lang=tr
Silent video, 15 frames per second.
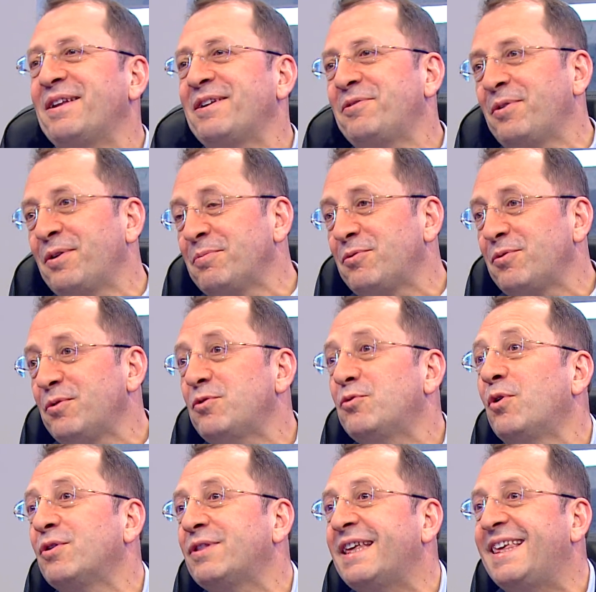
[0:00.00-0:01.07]
arıyorum. Çünkü
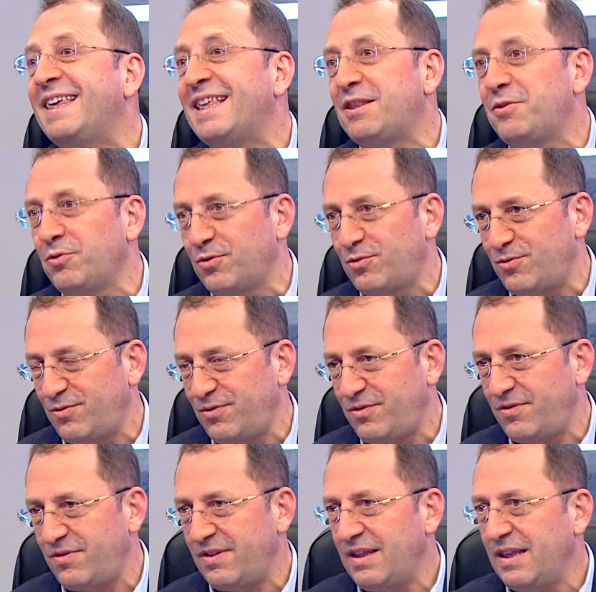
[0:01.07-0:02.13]
çok da
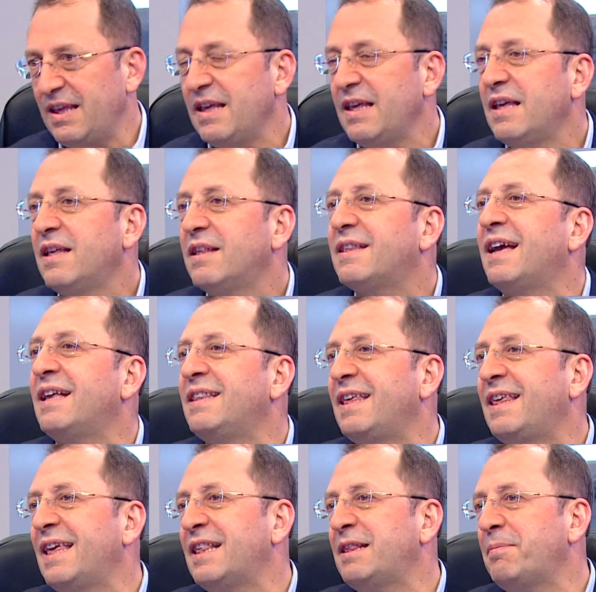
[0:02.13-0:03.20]
geziyorsunuz. Evet. Sadece
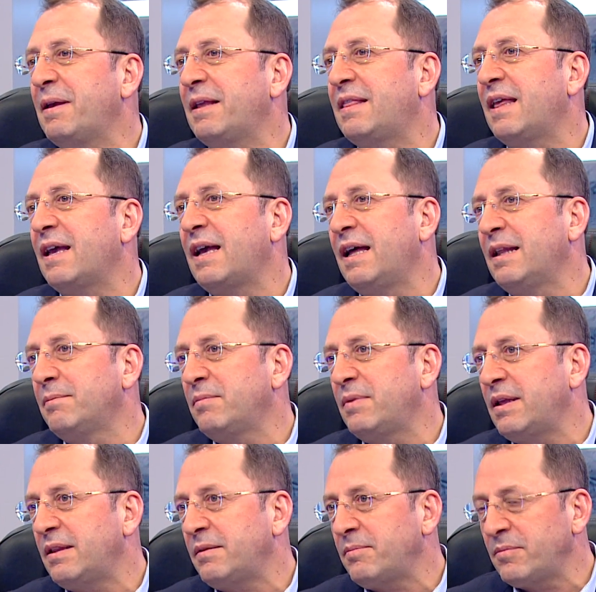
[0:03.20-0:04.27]
gezmekte
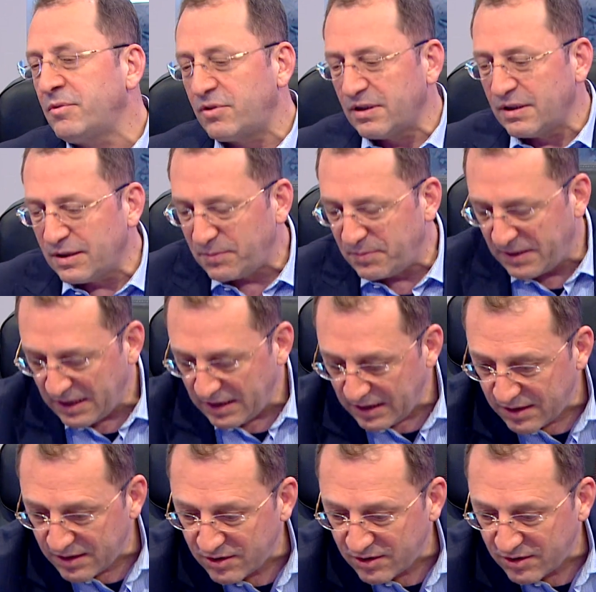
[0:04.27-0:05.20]
kalmışsınız bir de